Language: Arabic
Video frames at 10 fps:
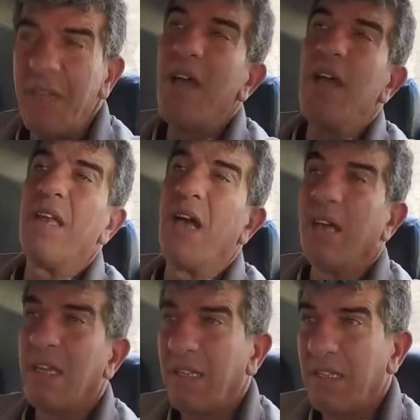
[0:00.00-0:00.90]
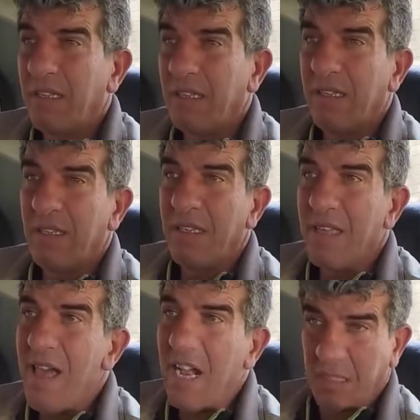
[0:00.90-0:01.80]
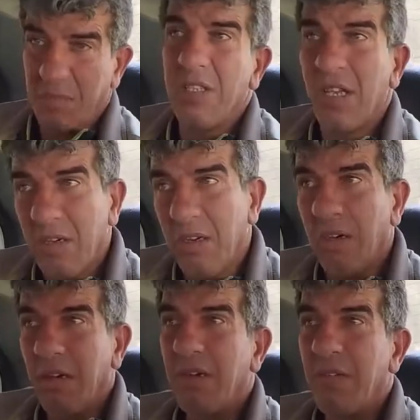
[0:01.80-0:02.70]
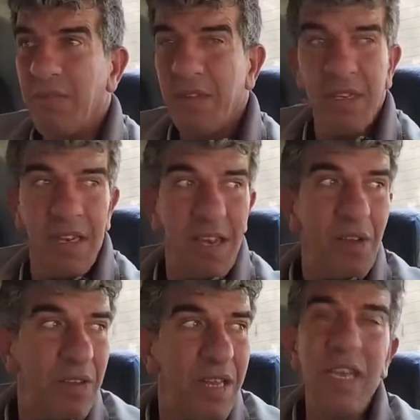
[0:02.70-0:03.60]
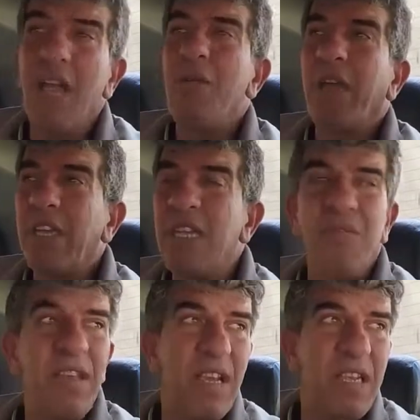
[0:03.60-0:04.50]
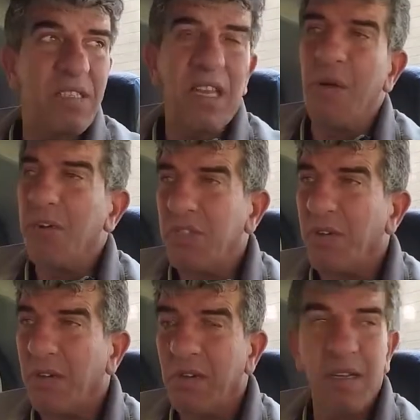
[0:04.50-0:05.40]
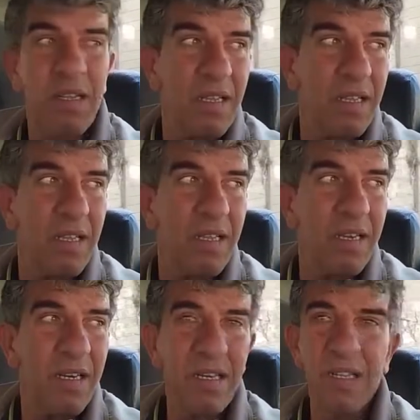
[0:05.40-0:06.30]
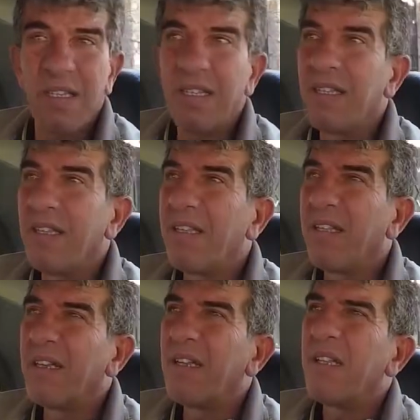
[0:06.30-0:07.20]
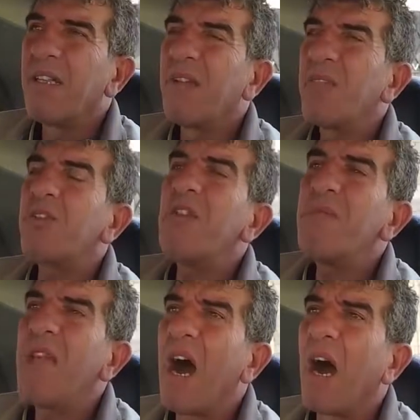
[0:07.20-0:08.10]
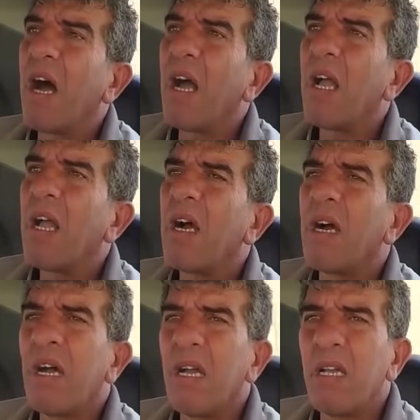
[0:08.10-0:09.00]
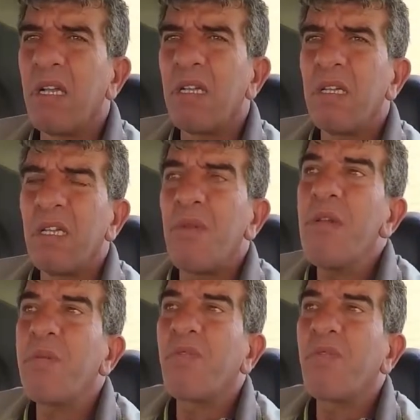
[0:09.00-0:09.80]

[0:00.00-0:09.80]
كيف علاه كيفاش خو اه الغنى إيه. اللي غاوي يغني فيك اي صالح وشنو مليحه بصح هكذايا لا لا شنو اللي مليحه كي ولا يولي